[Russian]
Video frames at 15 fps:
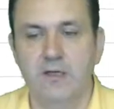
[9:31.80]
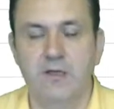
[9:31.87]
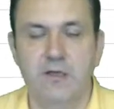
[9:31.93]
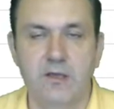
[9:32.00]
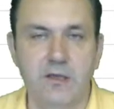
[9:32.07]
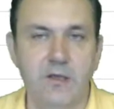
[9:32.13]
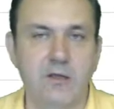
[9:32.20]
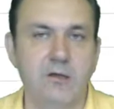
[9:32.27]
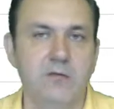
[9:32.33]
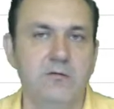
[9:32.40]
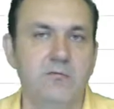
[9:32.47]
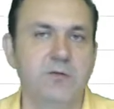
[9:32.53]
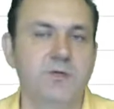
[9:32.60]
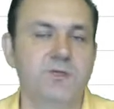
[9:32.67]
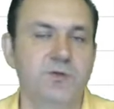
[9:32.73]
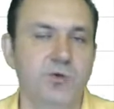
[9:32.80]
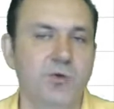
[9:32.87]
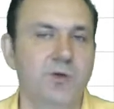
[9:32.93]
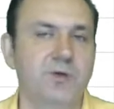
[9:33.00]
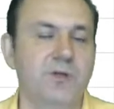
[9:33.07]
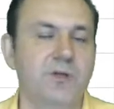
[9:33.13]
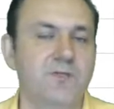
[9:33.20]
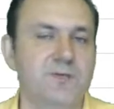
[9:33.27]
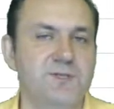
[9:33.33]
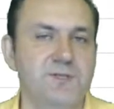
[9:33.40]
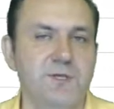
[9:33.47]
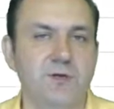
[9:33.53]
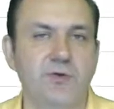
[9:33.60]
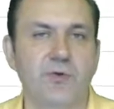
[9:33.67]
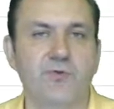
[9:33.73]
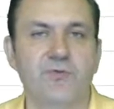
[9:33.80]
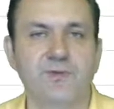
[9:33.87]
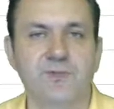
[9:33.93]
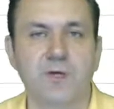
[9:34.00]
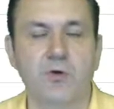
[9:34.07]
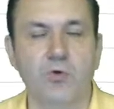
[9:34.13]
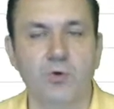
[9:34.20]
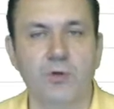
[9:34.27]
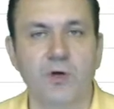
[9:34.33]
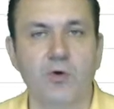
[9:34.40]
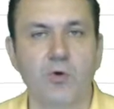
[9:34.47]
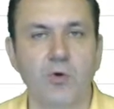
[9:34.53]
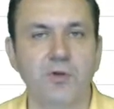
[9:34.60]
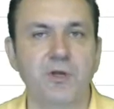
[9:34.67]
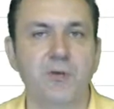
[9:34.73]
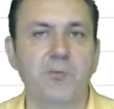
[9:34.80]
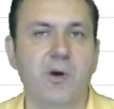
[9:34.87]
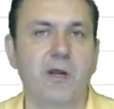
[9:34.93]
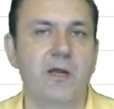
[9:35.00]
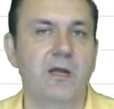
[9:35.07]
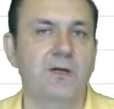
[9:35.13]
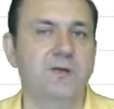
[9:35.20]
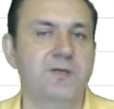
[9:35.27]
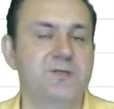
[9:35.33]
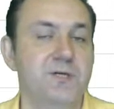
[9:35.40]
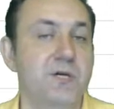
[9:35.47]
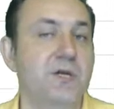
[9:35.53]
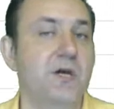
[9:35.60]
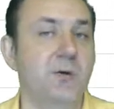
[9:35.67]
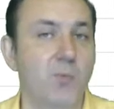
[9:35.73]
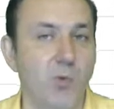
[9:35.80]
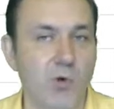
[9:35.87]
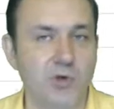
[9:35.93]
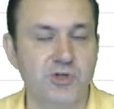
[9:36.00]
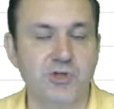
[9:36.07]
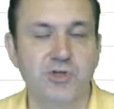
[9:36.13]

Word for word: И не стоит инвестировать в высокодоходные проекты денег больше,